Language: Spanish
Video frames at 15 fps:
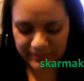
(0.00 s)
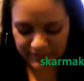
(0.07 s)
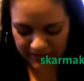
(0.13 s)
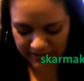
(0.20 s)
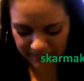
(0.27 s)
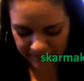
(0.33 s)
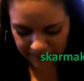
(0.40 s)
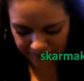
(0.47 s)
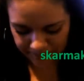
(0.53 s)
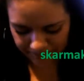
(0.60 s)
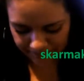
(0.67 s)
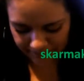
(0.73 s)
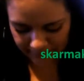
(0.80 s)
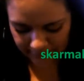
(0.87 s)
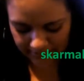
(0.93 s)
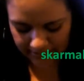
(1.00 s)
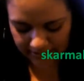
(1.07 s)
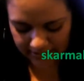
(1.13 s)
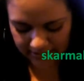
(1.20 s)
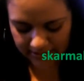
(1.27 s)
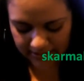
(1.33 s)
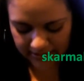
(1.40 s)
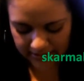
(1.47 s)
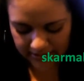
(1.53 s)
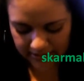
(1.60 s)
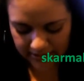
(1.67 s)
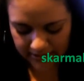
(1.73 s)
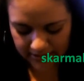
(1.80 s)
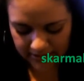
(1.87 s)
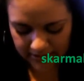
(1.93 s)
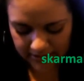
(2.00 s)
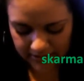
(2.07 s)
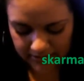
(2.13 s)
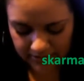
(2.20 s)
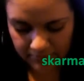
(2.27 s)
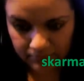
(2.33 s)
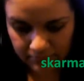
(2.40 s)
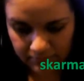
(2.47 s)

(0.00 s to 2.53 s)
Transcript: ¿ok? Eh,